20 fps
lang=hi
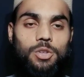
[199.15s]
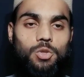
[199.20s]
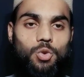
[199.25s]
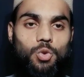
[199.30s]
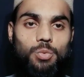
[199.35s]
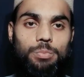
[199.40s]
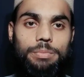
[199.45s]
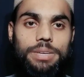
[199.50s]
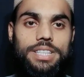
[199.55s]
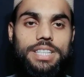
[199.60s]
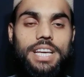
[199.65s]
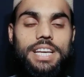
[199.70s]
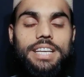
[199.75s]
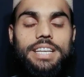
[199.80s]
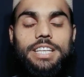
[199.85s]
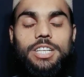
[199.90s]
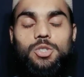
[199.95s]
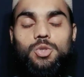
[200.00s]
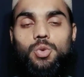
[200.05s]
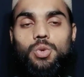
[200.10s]
तो उम्मीद है
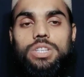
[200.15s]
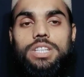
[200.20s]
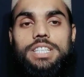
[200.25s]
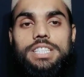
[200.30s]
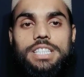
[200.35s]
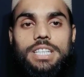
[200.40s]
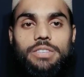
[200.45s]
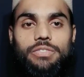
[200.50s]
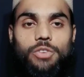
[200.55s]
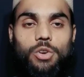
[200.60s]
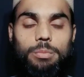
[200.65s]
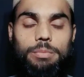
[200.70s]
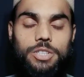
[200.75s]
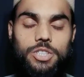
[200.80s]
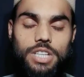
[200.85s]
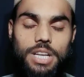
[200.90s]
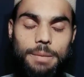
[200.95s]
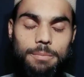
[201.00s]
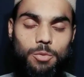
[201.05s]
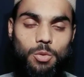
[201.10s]
कि ये छोटी सी
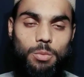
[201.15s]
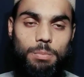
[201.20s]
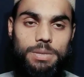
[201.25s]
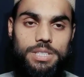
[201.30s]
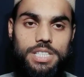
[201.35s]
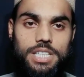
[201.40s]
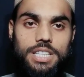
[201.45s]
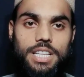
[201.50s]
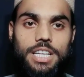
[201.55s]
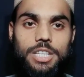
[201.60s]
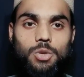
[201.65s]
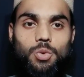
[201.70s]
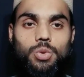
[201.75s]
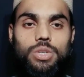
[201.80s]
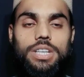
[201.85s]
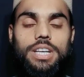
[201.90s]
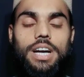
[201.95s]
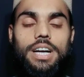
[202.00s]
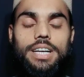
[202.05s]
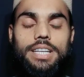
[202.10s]
इन्फॉर्मेशन आपको पसंद आई
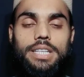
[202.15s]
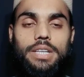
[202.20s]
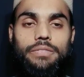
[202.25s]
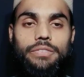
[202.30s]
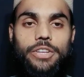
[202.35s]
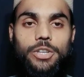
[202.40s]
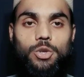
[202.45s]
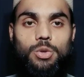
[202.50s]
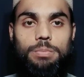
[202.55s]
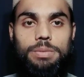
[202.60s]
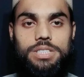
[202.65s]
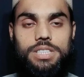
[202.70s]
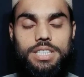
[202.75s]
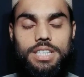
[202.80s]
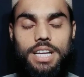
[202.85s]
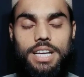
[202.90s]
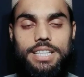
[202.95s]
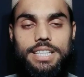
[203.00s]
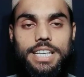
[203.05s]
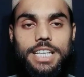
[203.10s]
होगी अगर ये वीडियो
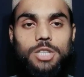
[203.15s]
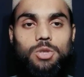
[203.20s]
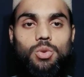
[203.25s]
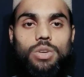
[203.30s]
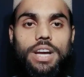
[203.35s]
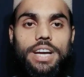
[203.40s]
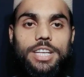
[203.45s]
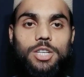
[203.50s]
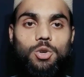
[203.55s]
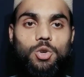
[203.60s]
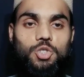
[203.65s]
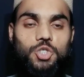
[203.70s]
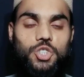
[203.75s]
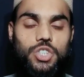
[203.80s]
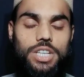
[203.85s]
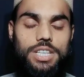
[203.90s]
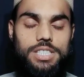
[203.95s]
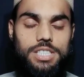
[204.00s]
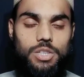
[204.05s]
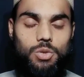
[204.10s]
पसंद आई है तो लाइक और
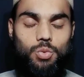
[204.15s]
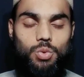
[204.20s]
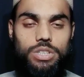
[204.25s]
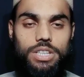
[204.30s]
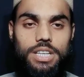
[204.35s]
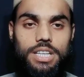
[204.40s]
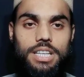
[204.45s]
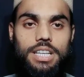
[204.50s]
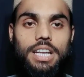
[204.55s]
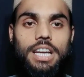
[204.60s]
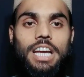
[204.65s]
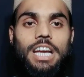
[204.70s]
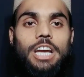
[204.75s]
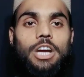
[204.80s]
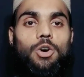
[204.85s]
शेयर ज़रूर करें